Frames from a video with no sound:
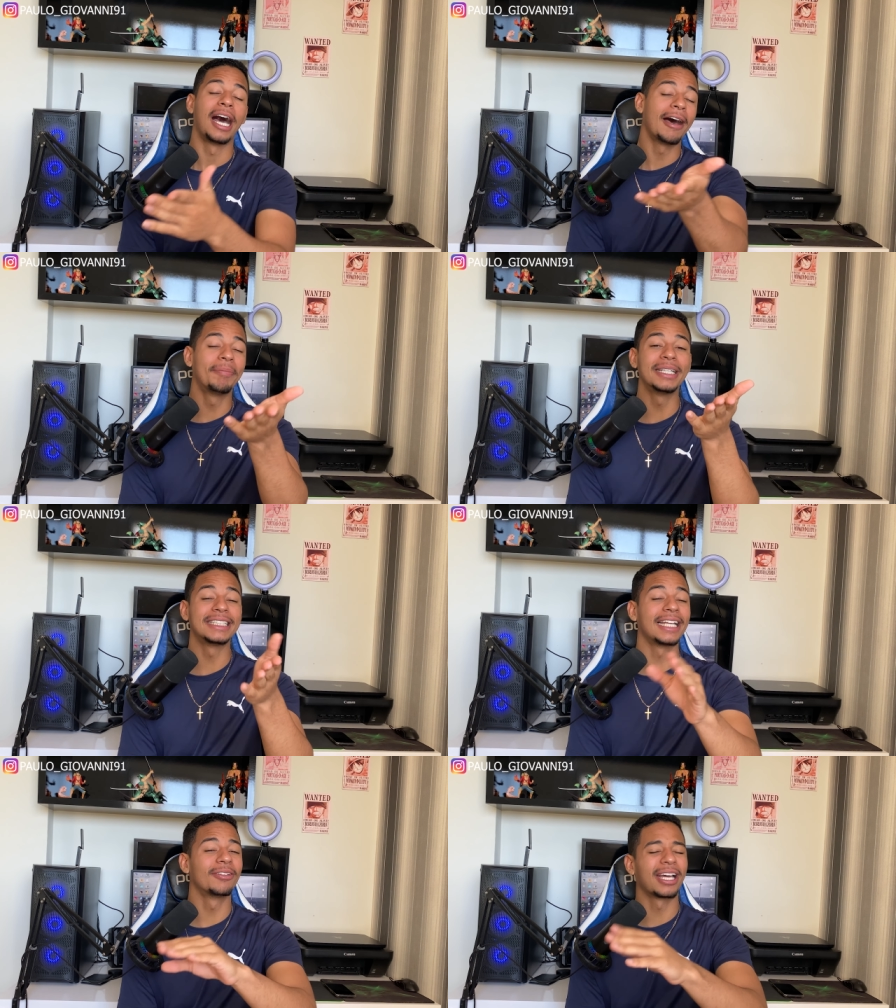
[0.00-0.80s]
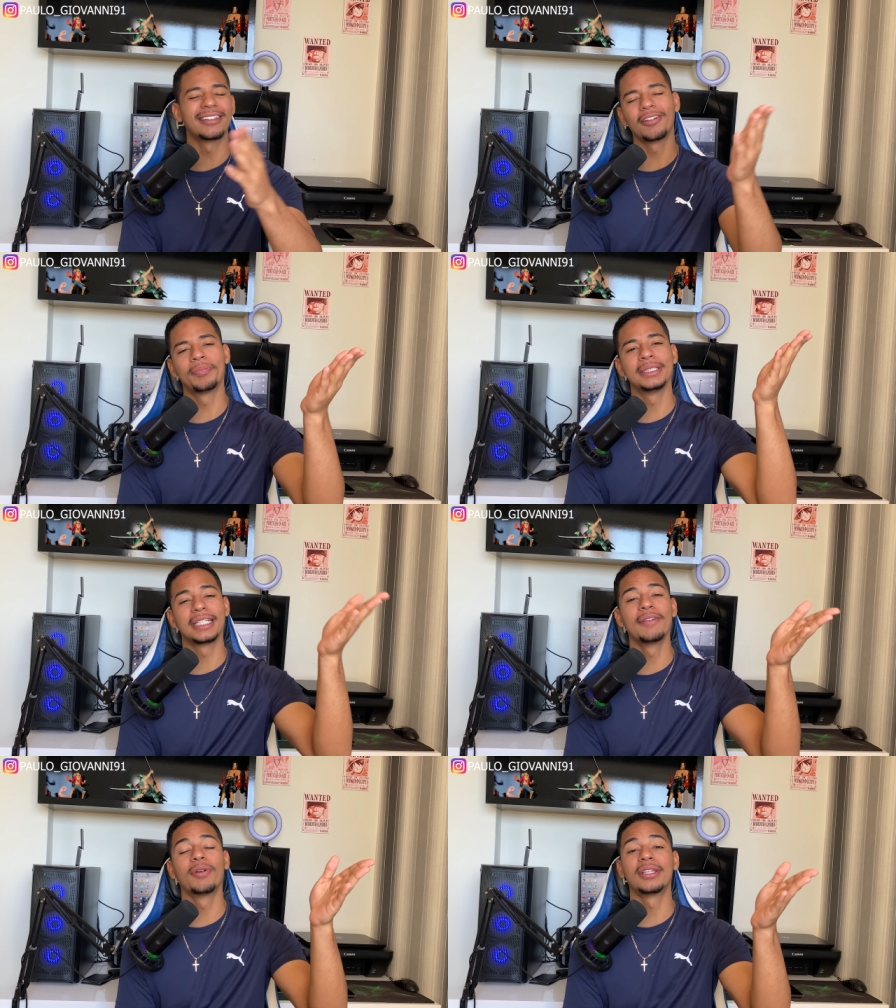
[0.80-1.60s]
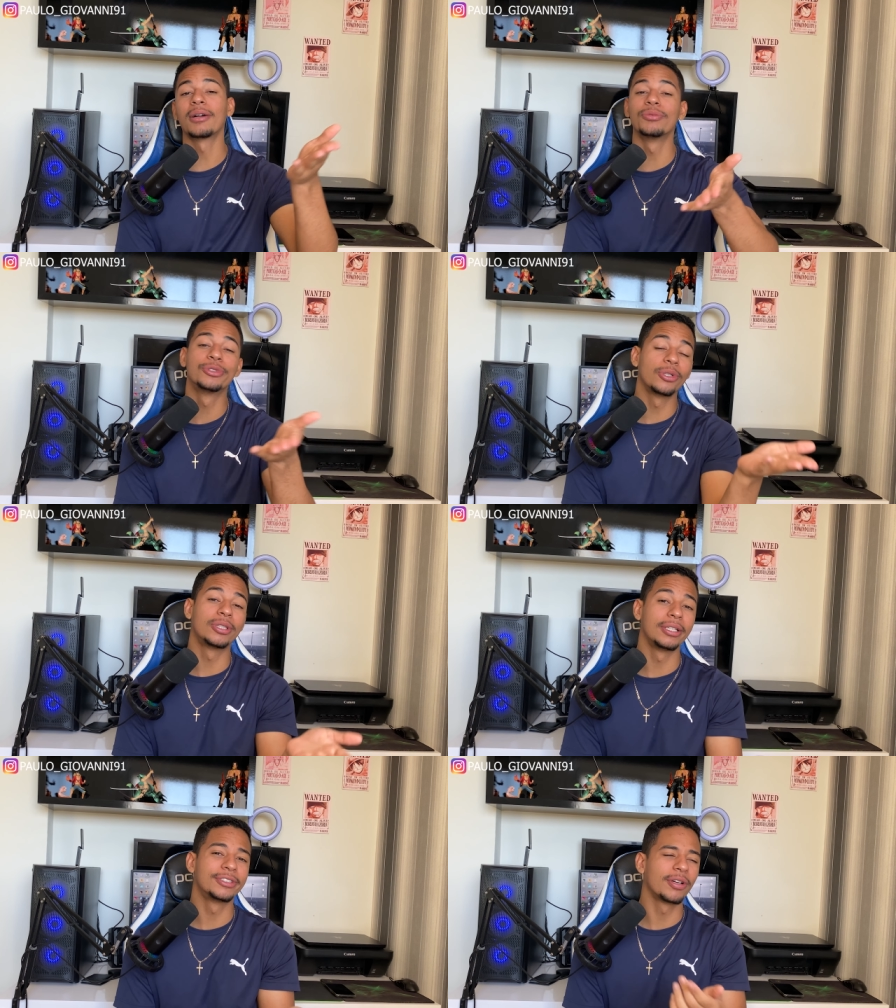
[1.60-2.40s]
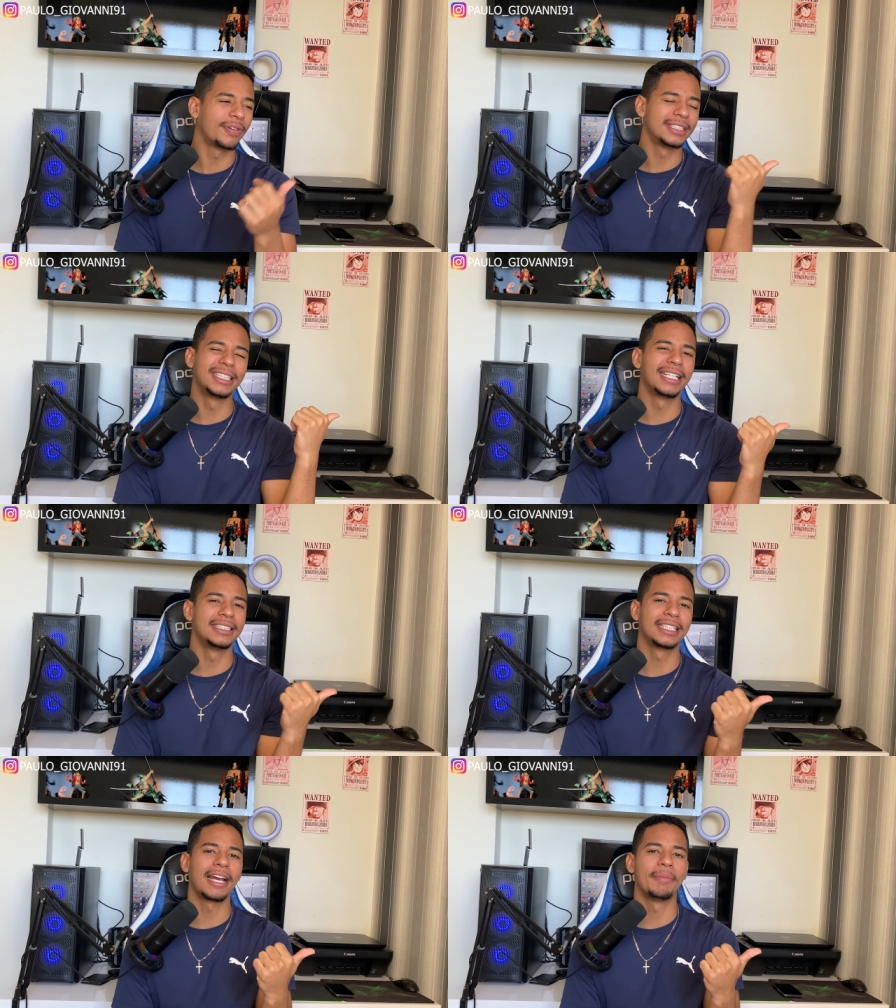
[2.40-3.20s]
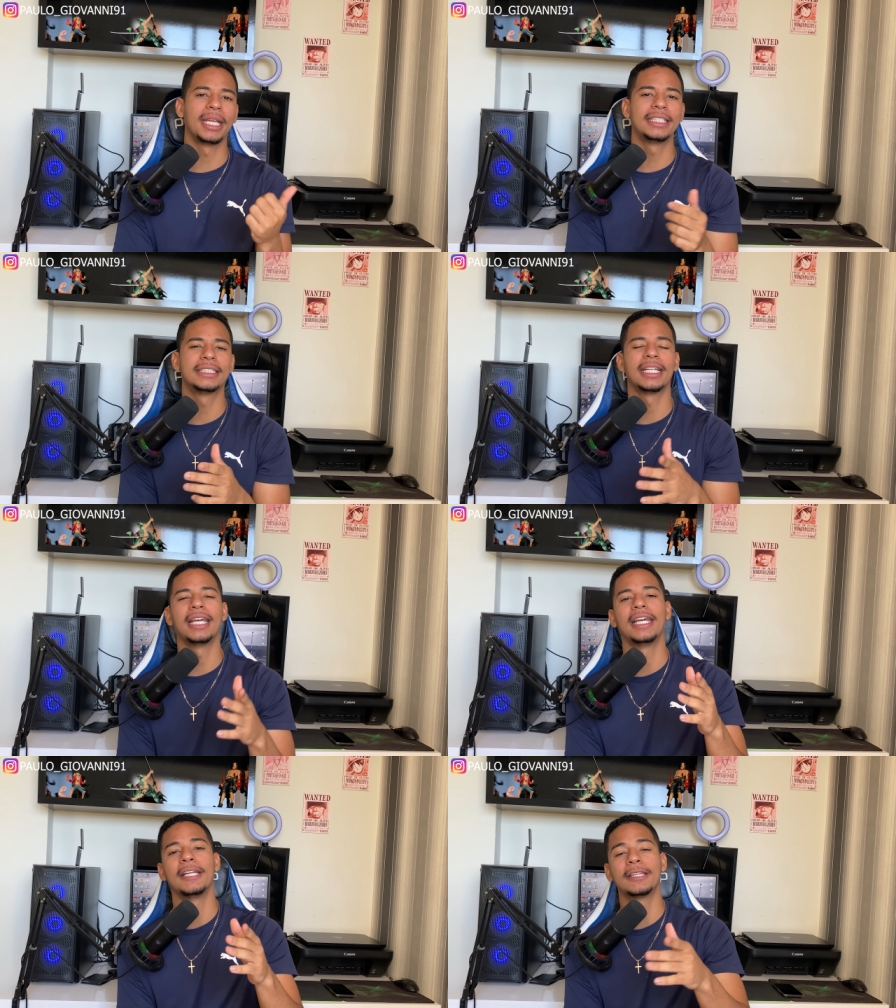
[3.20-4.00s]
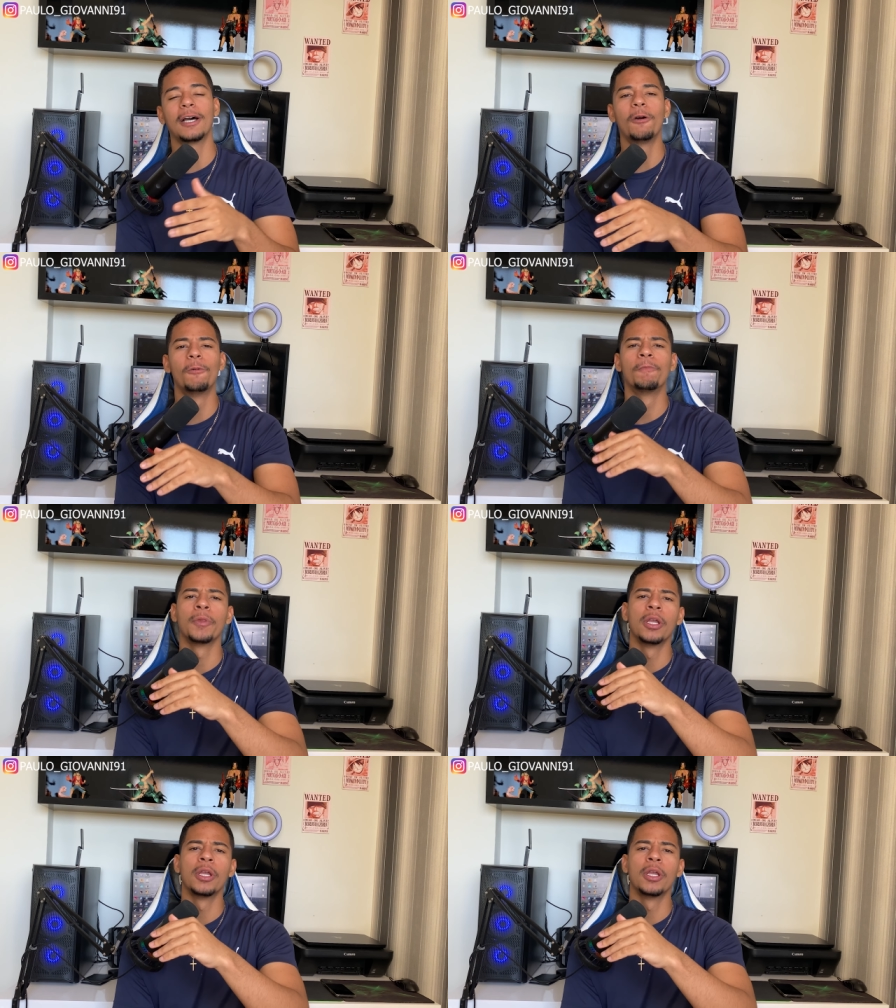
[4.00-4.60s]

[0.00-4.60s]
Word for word: Rapaziada, eu quero estar pensando em voltar com os sorteios que eu fazia antigamente, é, então